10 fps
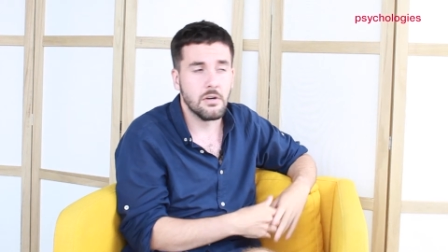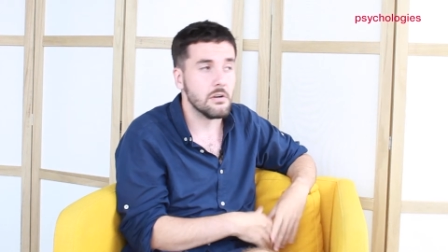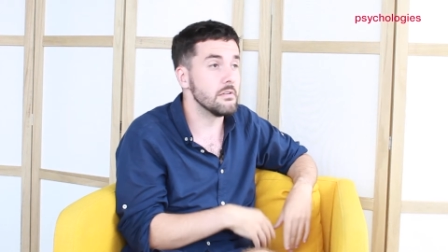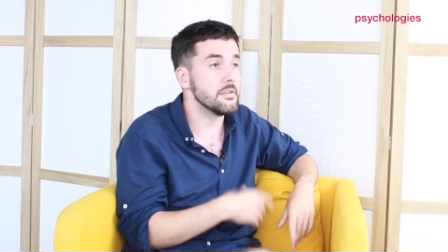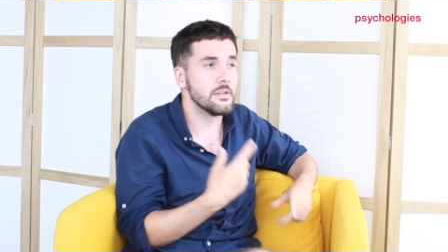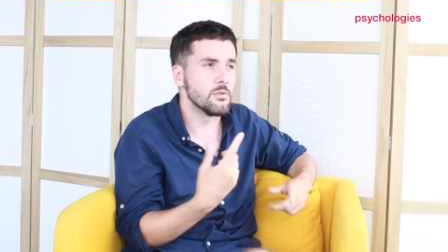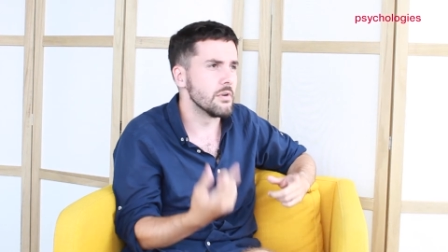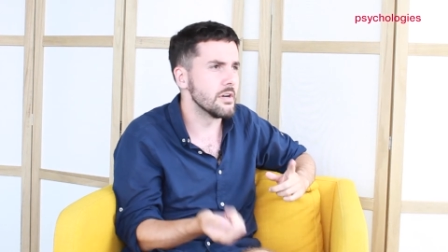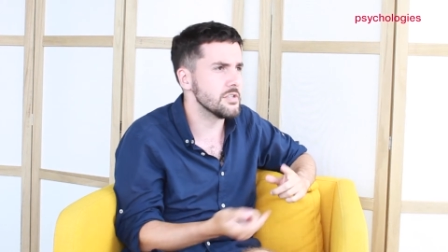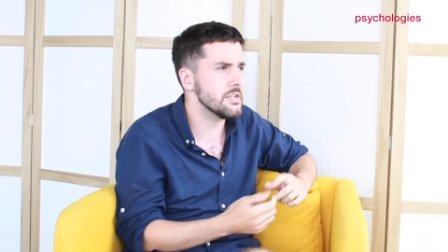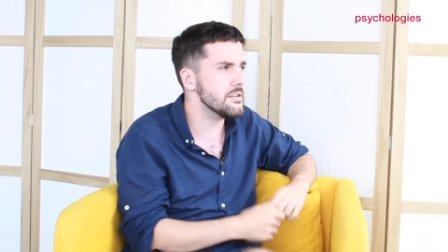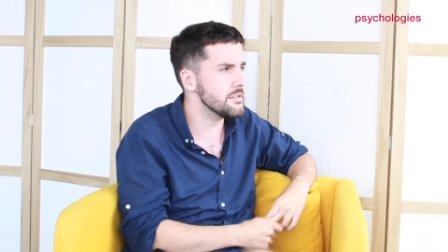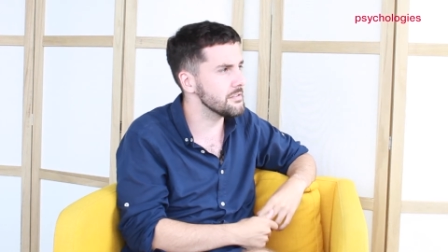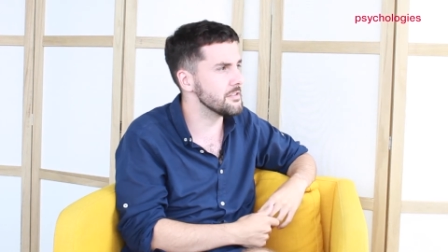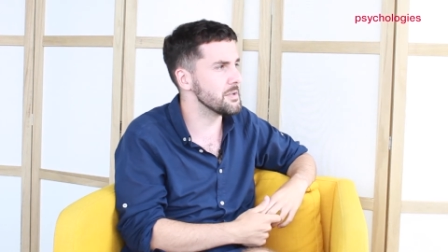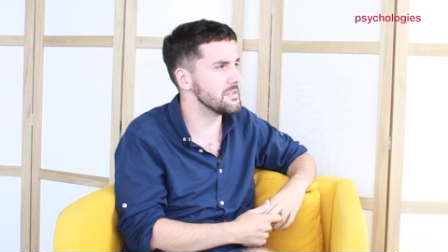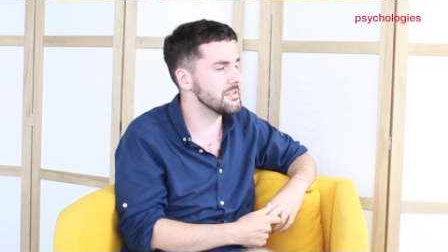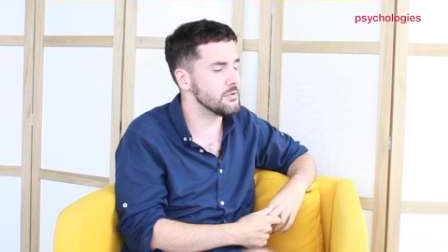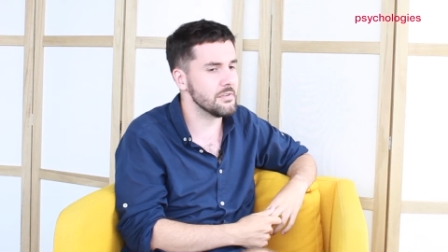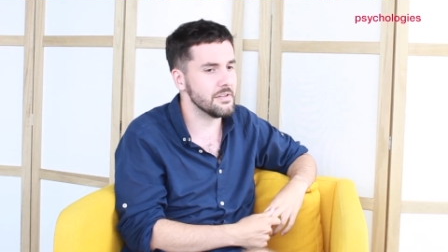On va se décourager. Ce qui va se
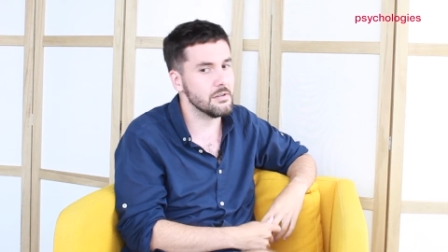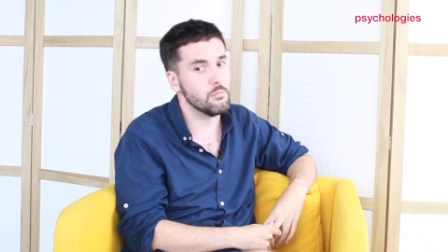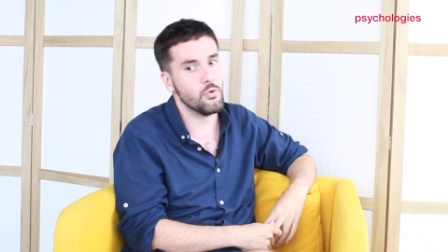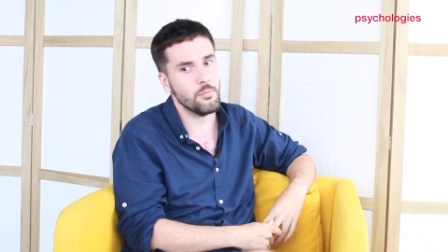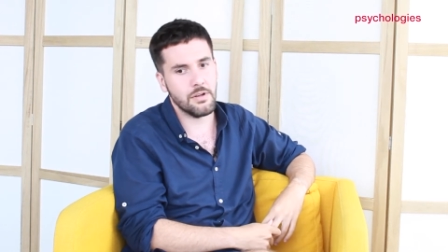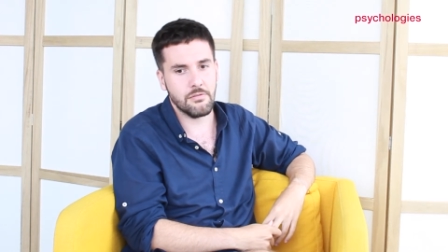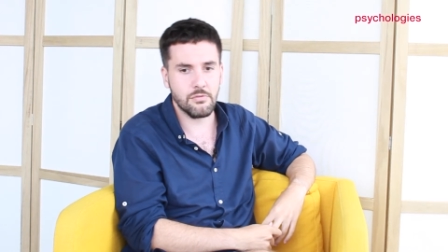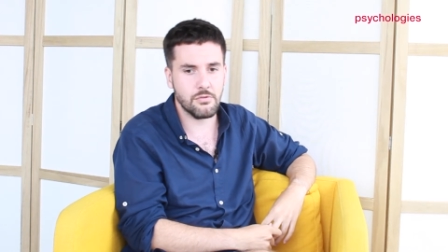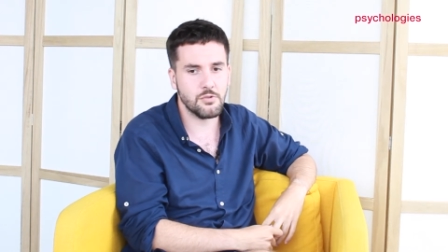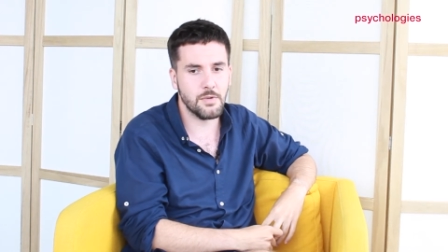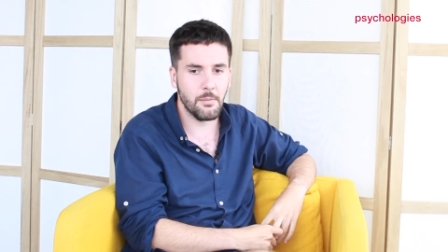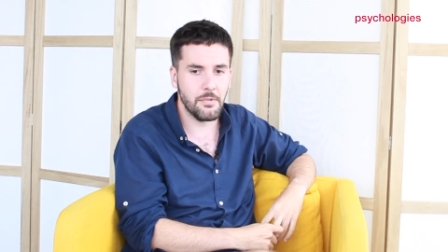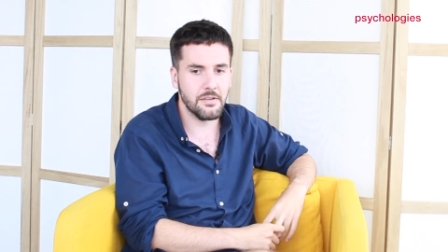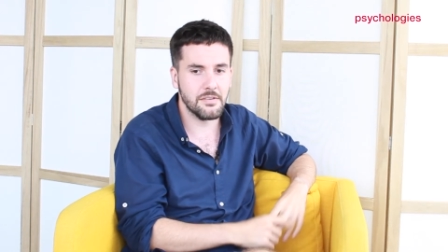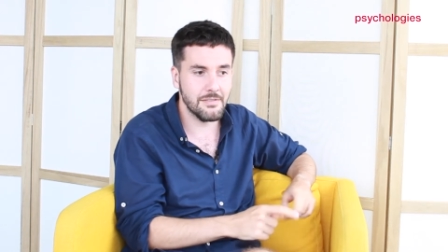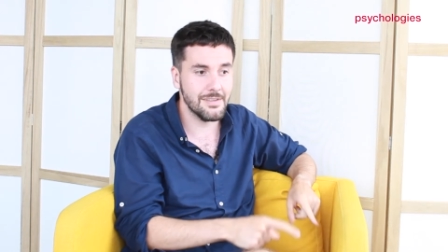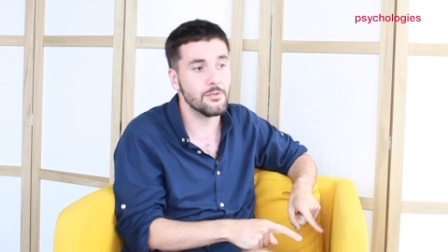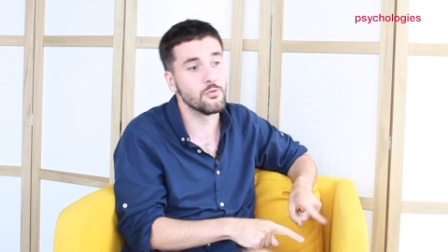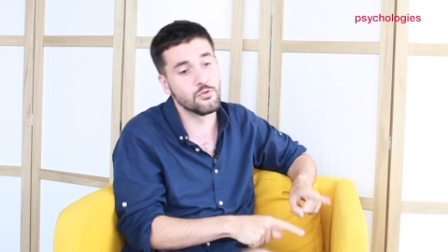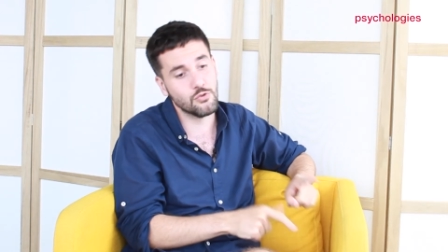passer, c'est qu'on va se dire bon, bah, vu que je perds pas assez
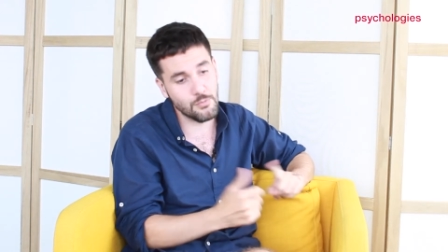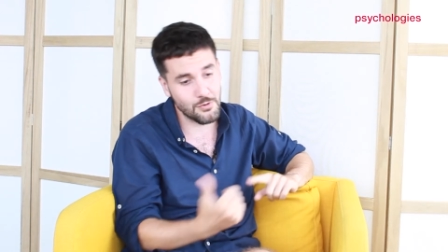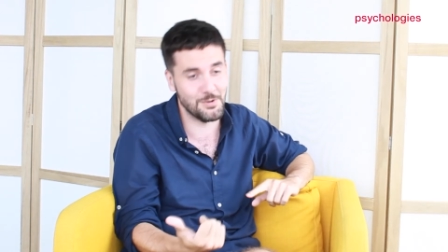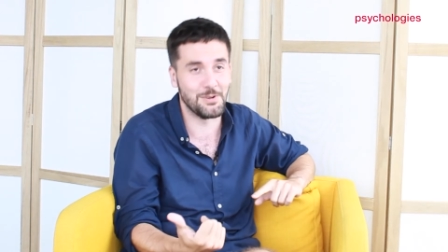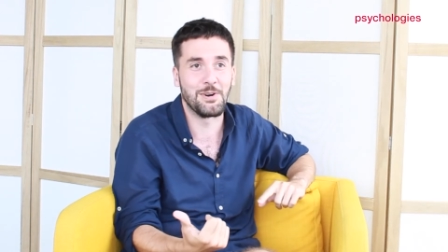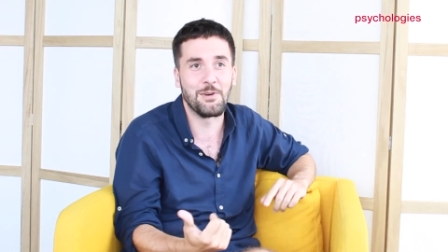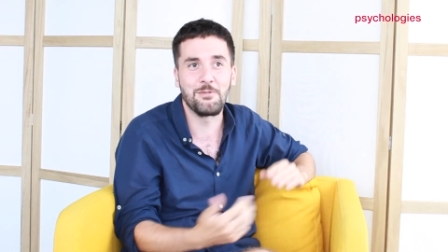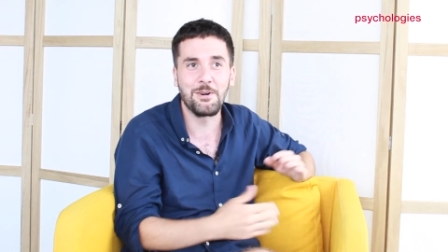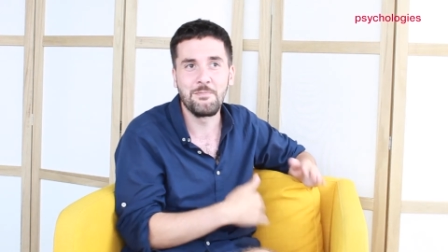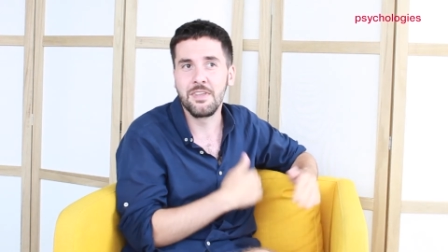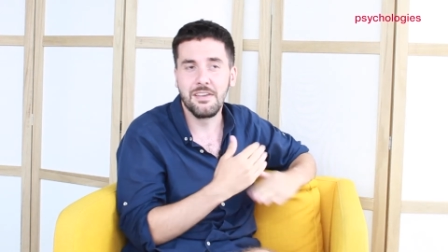vite, je mange encore moins.